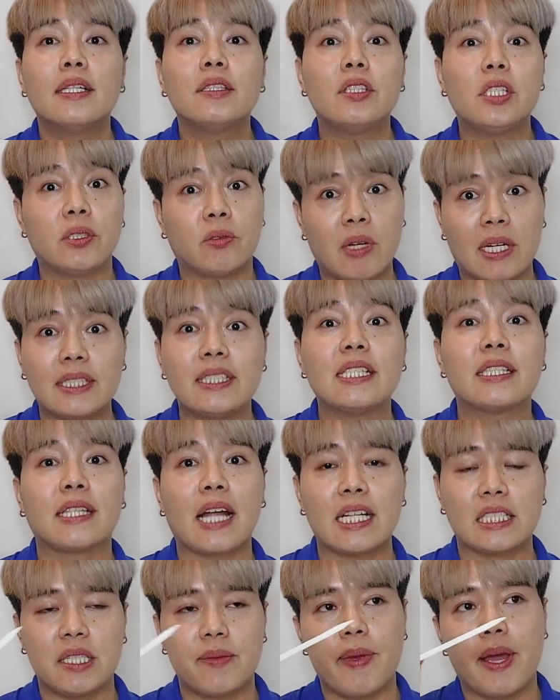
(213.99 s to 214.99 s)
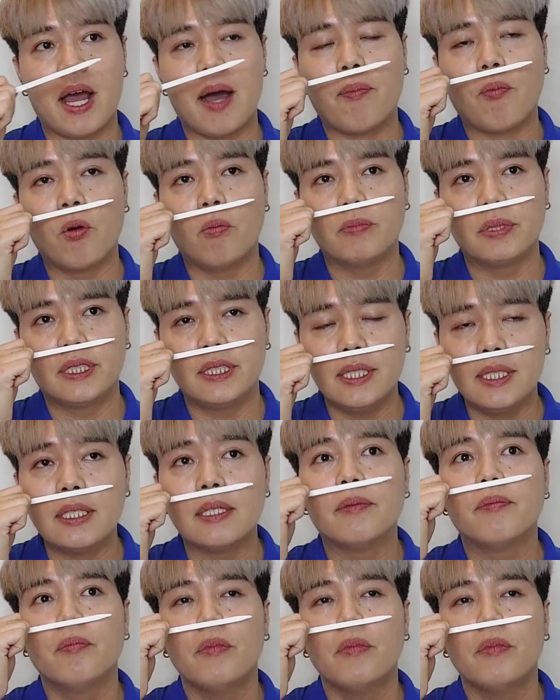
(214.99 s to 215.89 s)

ชีตรัสชีตาใช่ไหมครับผมซึ่ง